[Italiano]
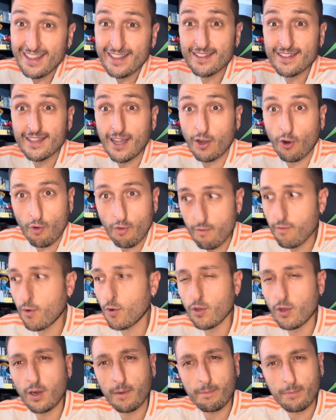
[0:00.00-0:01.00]
Darò un
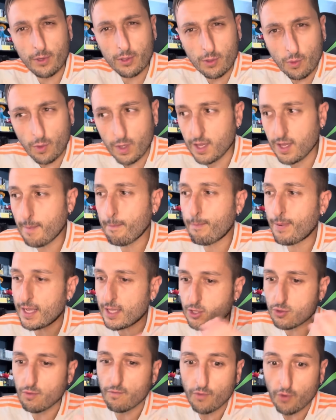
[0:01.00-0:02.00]
voto in rapporto
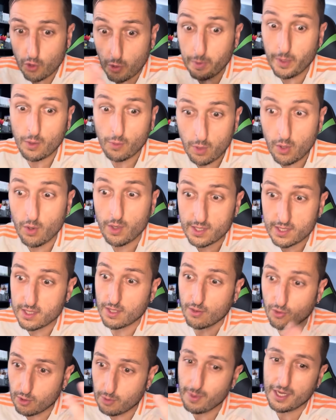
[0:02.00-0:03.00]
qualità-prezzo, un voto per quello che
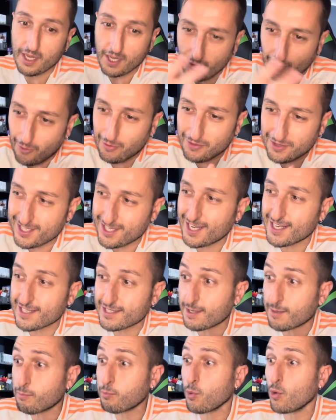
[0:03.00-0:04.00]
secondo me Nico
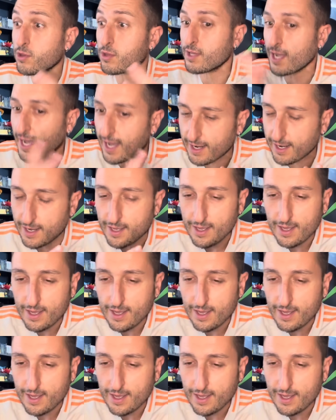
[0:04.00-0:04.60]
Gonzalez può dare